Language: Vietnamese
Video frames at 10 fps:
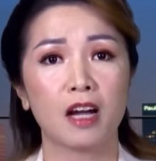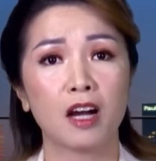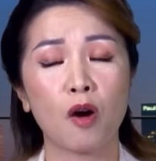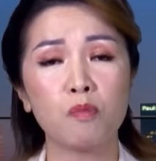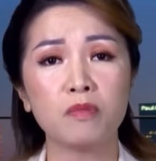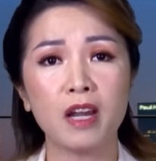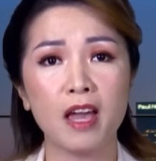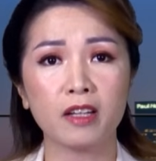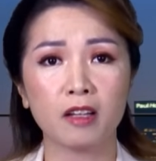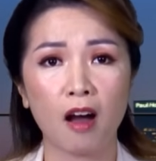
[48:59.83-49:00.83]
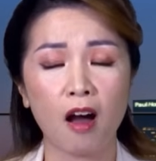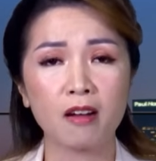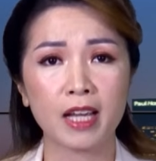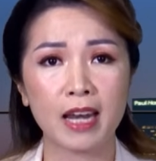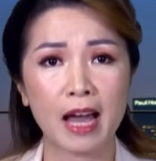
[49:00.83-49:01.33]
không nên có
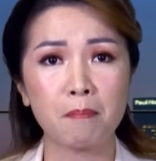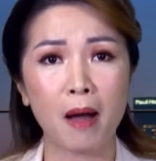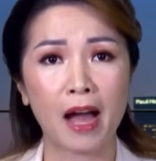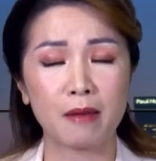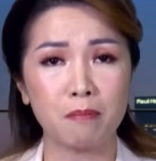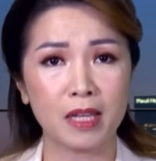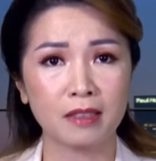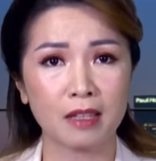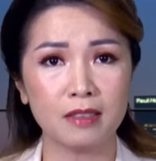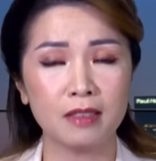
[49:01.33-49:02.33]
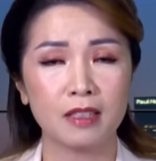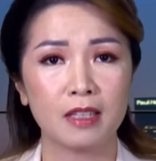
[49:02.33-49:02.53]
cái lá bài miễn tử,